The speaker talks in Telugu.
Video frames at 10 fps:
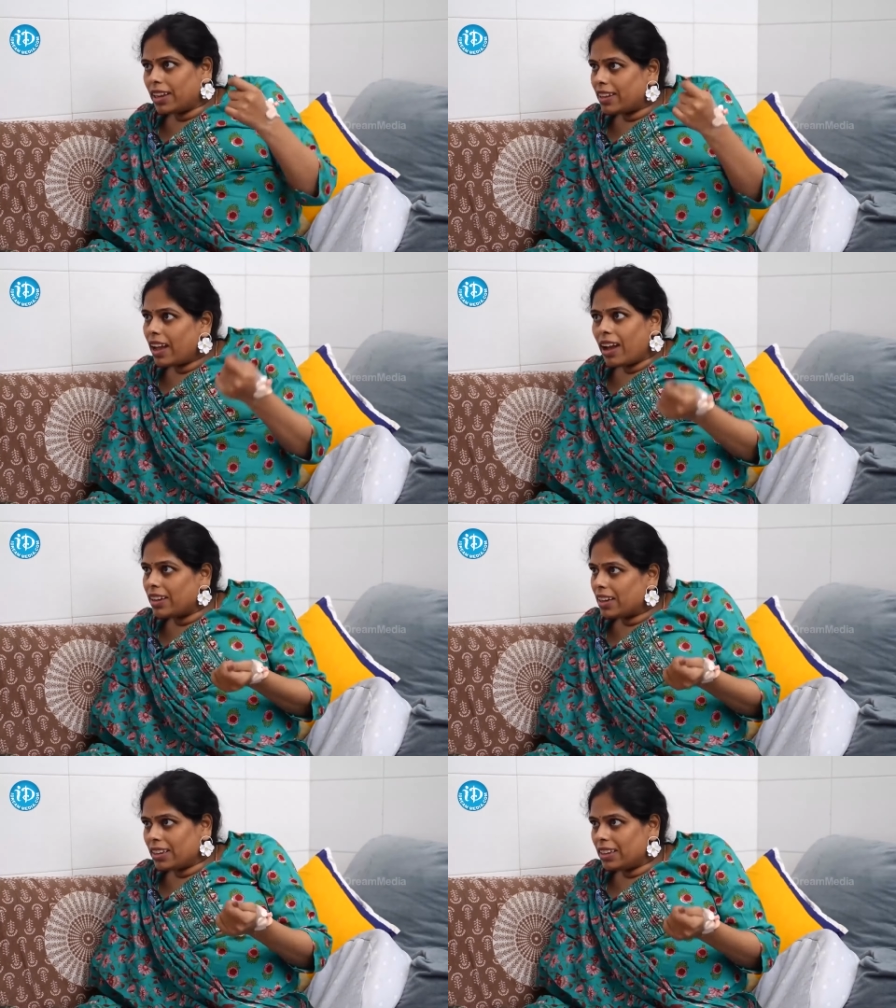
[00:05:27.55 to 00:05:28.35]
ఎట్లా
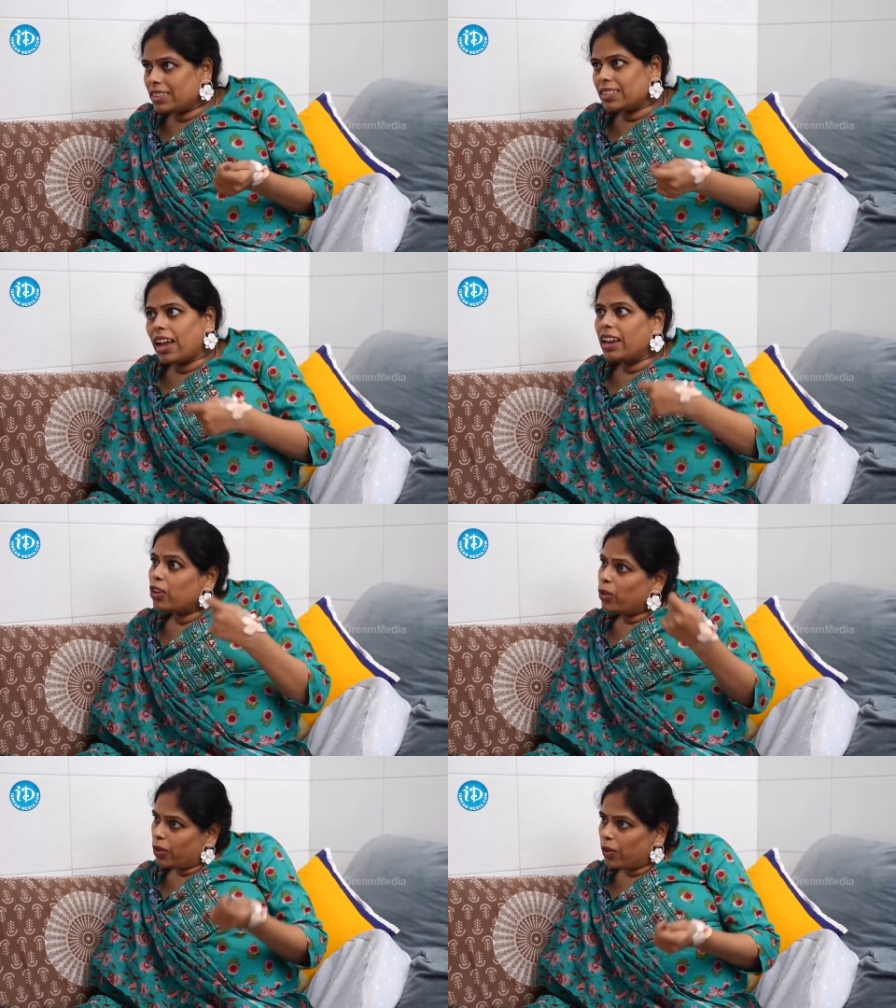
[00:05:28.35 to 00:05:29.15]
అనేది చాలా
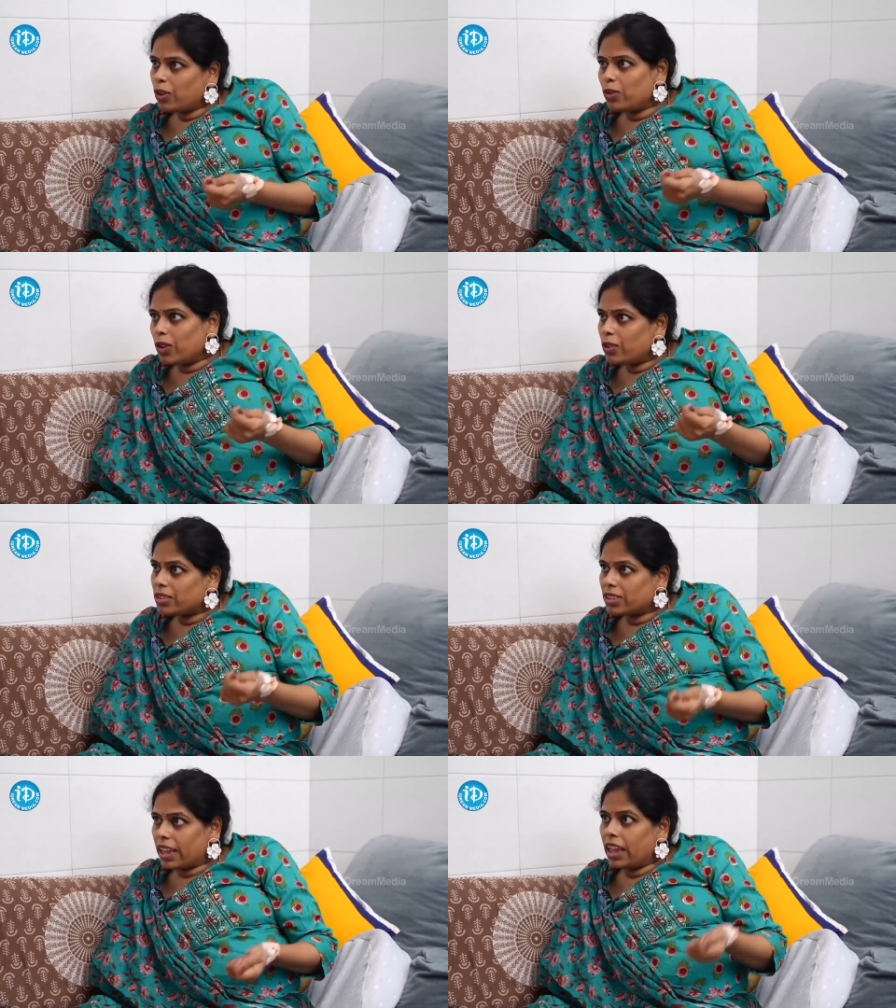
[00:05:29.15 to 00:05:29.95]
గొడవలు కూడా
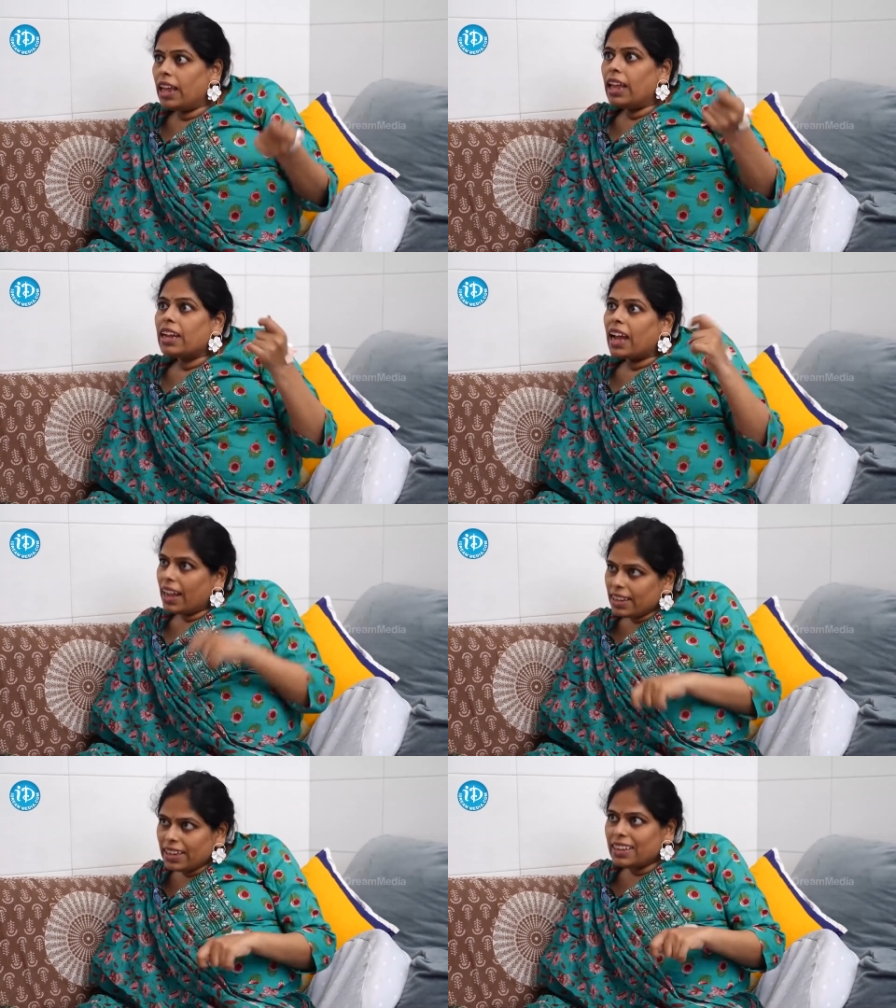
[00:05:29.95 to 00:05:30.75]
వస్తాయి
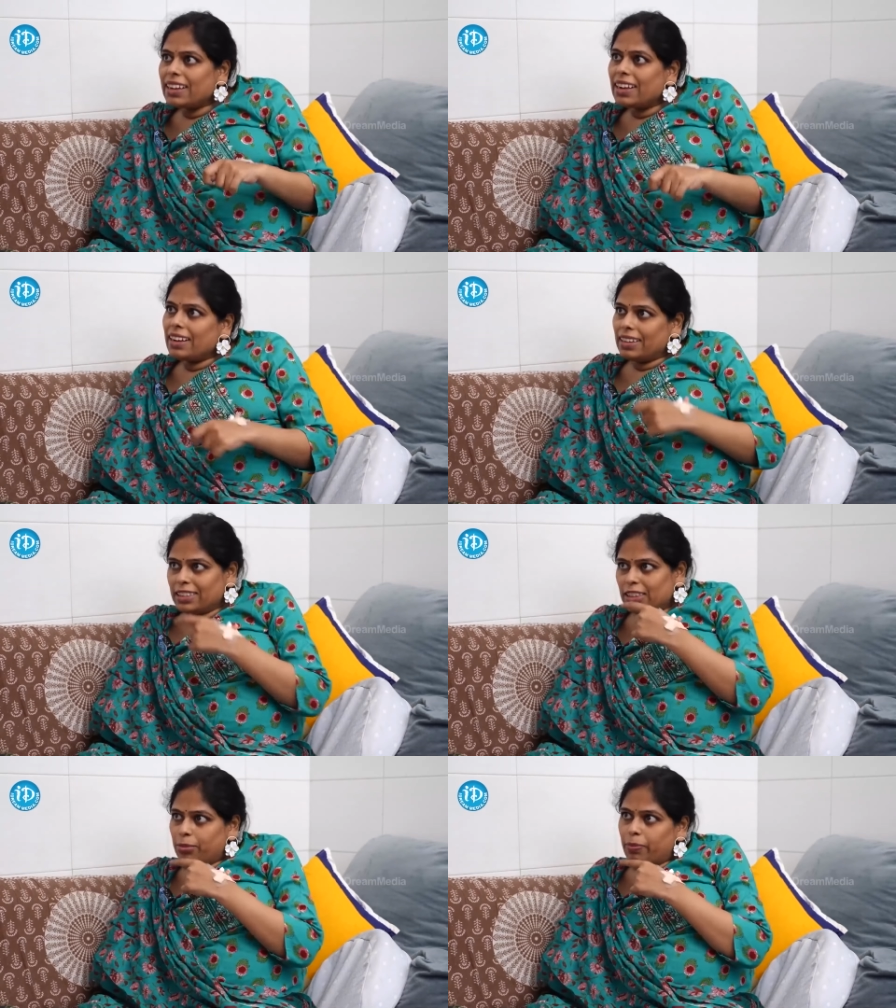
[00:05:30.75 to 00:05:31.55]
కానీ ఇక్కడ
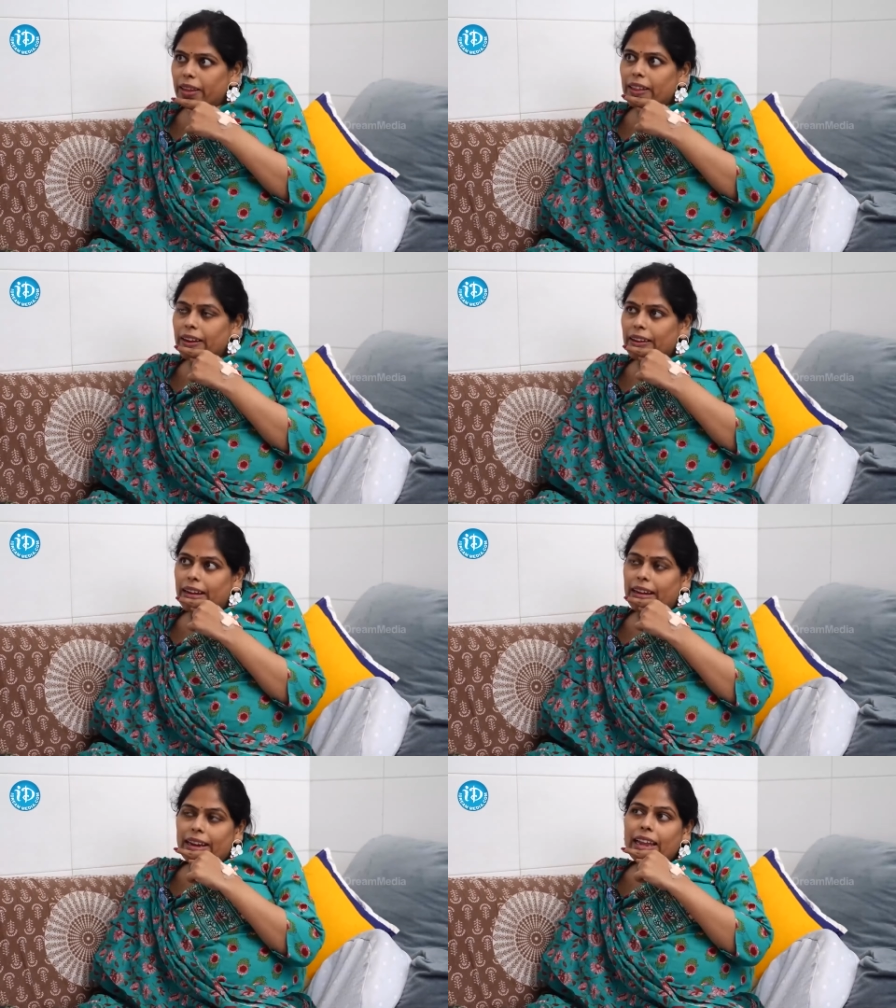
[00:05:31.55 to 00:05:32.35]
నేను చెప్పేది
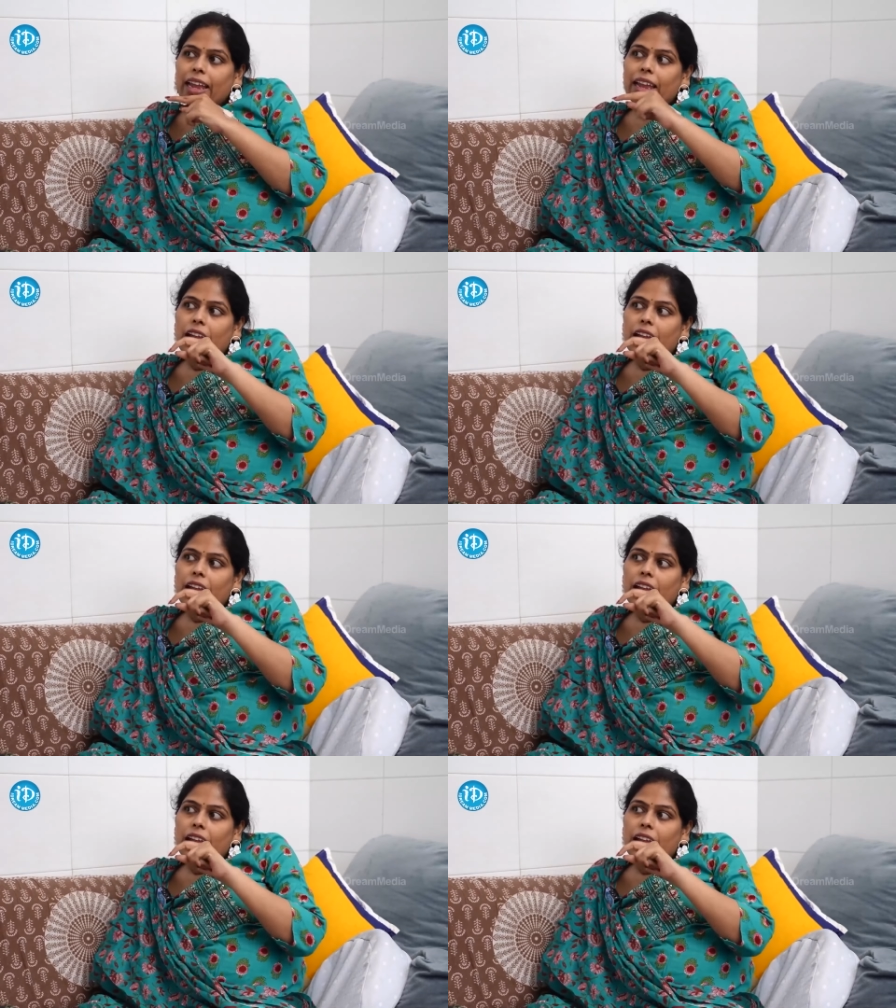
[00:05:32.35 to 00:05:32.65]
ఏంటంటే